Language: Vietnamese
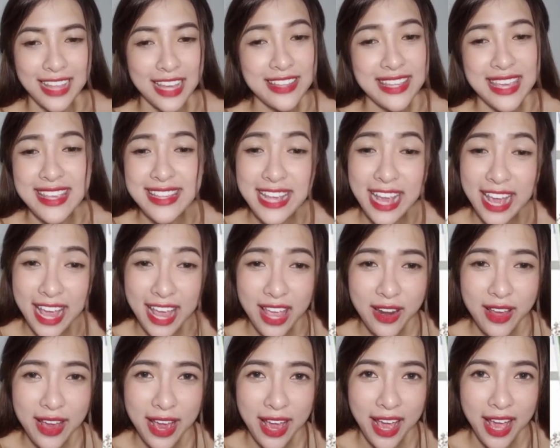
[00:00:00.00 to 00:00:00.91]
Tại chị
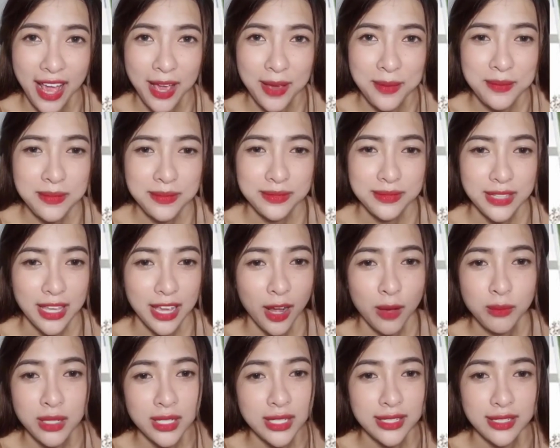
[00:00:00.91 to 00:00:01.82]
che đó em
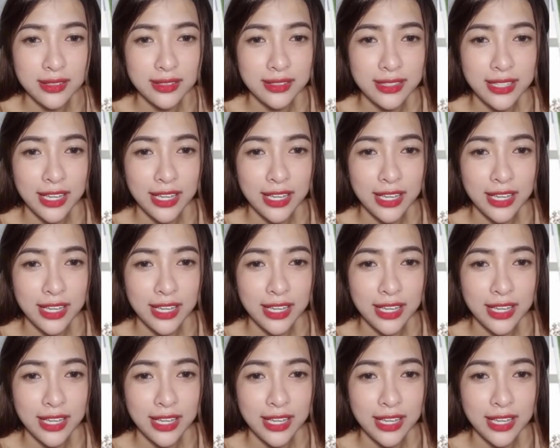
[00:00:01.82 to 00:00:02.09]
Chị không thích